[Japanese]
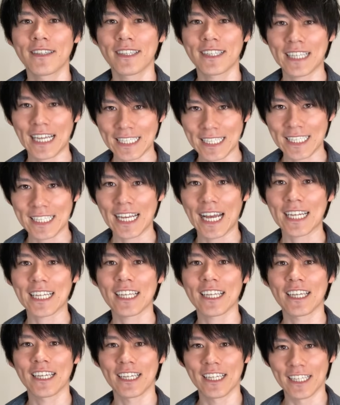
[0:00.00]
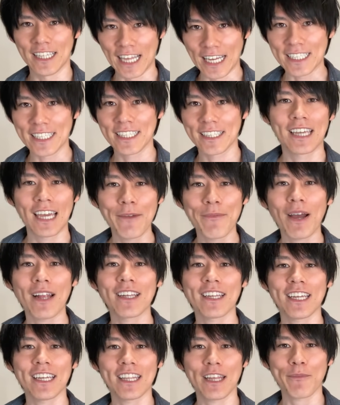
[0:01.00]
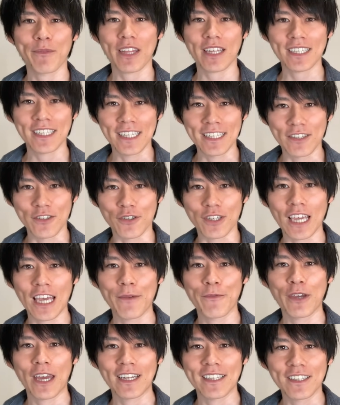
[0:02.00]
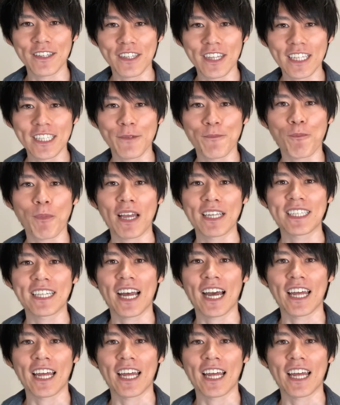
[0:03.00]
佐々木です。ゲーマーに聞いてみたシリーズ、ゲームやりすぎて失敗した